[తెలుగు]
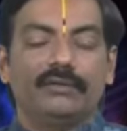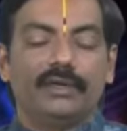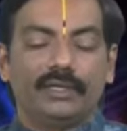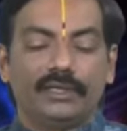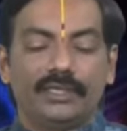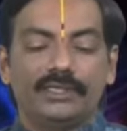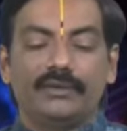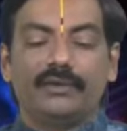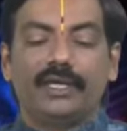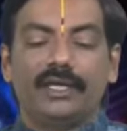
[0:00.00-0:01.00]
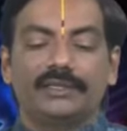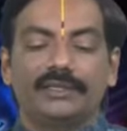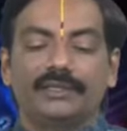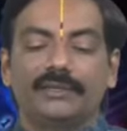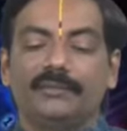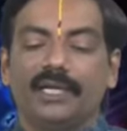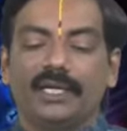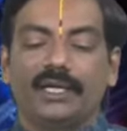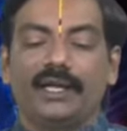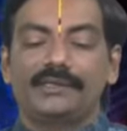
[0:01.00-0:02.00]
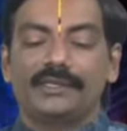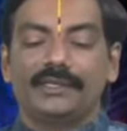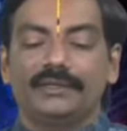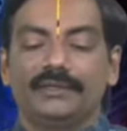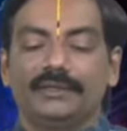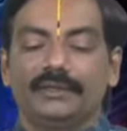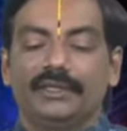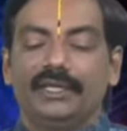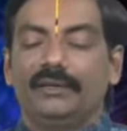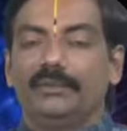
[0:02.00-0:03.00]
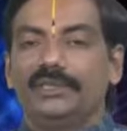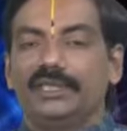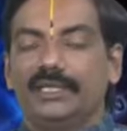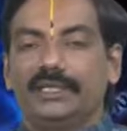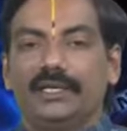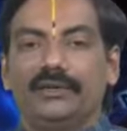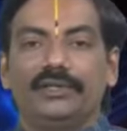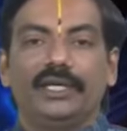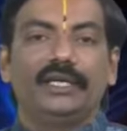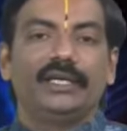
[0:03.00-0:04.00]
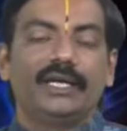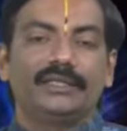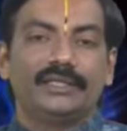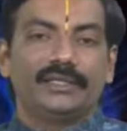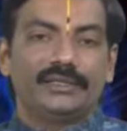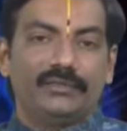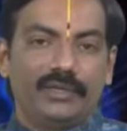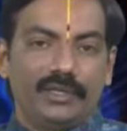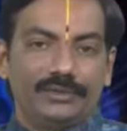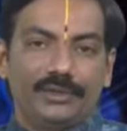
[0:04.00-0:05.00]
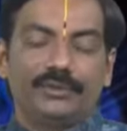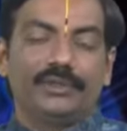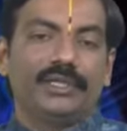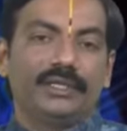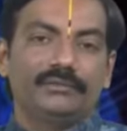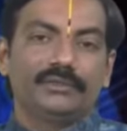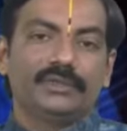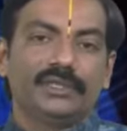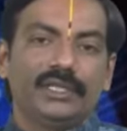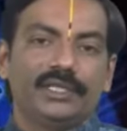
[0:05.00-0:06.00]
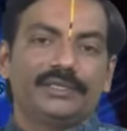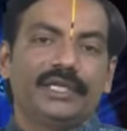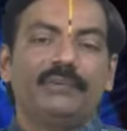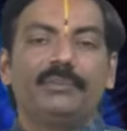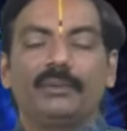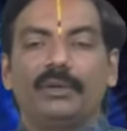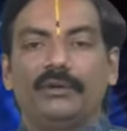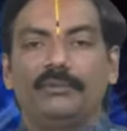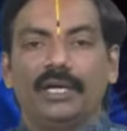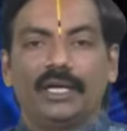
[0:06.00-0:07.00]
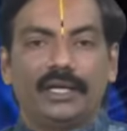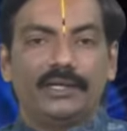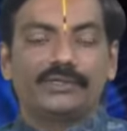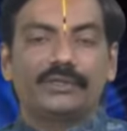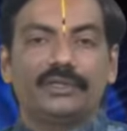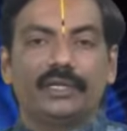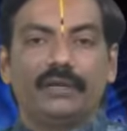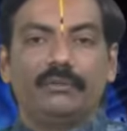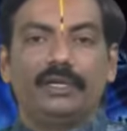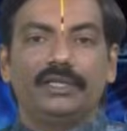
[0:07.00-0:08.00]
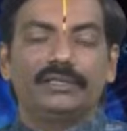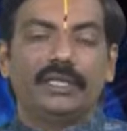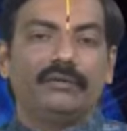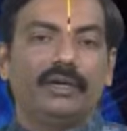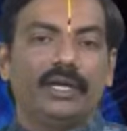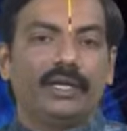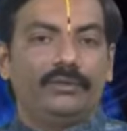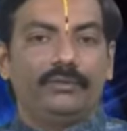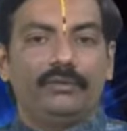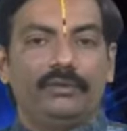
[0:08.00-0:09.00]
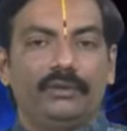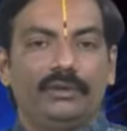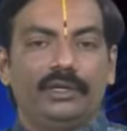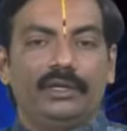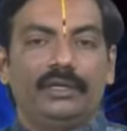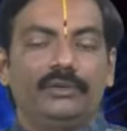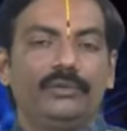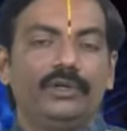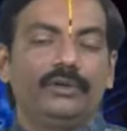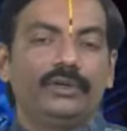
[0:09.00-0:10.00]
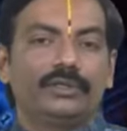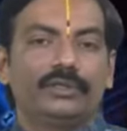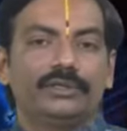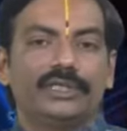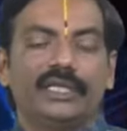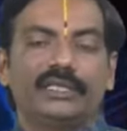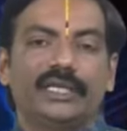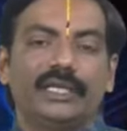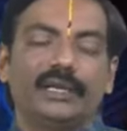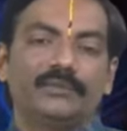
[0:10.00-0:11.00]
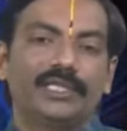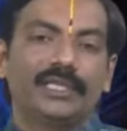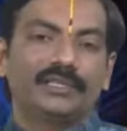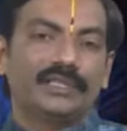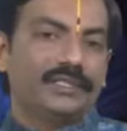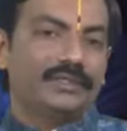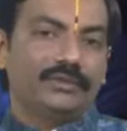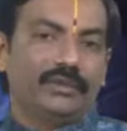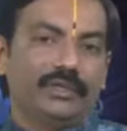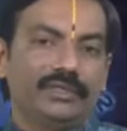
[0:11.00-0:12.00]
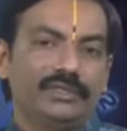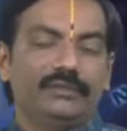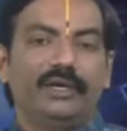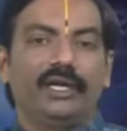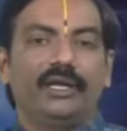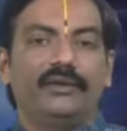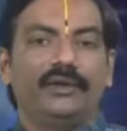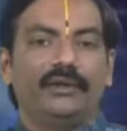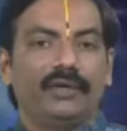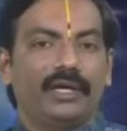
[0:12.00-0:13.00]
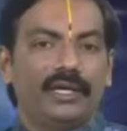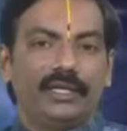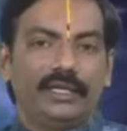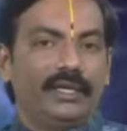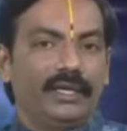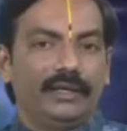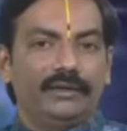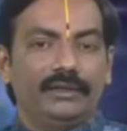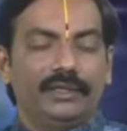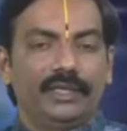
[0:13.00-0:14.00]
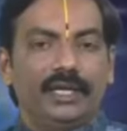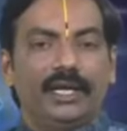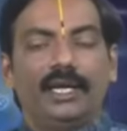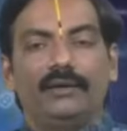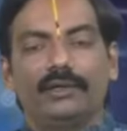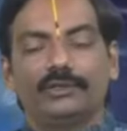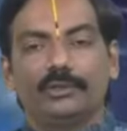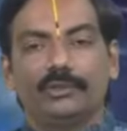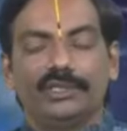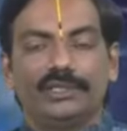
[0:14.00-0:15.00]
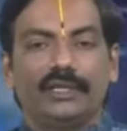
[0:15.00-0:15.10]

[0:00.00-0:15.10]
తెల్లవారితే శ్రవణ నక్షత్రం మకర రాశి మీ జాతకంలో ఏలినాడు శని చివరి దశలో ఉంది శని ప్రభావం బాగా నడుస్తుంది కాబట్టి శనివారాలు నువ్వుల నూనెతో శనికి తైలాభిషేకం చేయించుకోండి శివాలయంలో నవగ్రహాల దగ్గర అలా ఒక తొమ్మిది